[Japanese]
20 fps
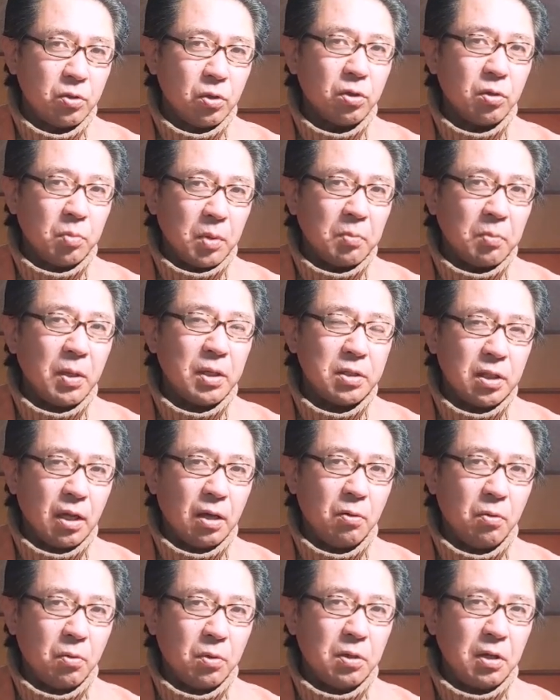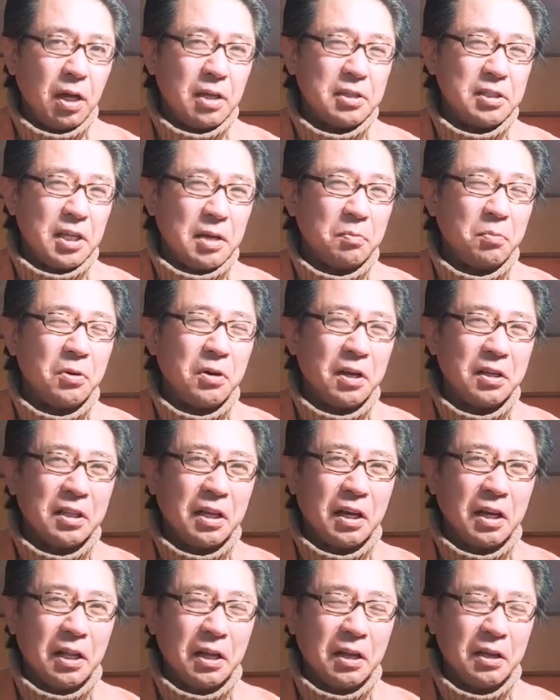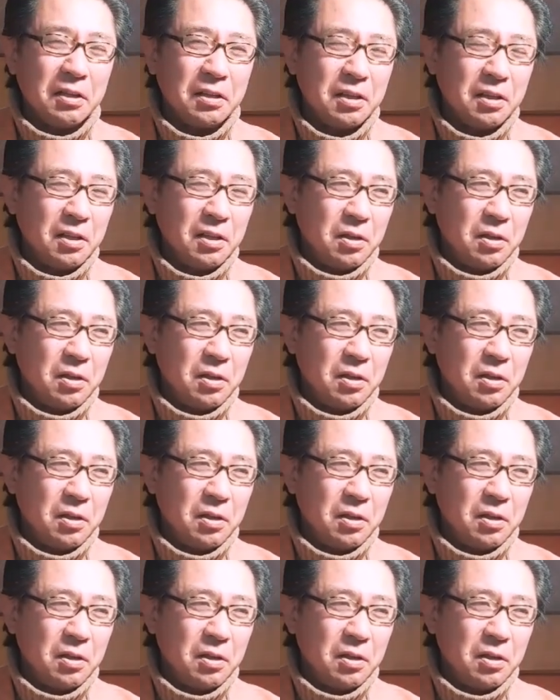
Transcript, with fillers: ちょっと見ました。俺は専門外だから、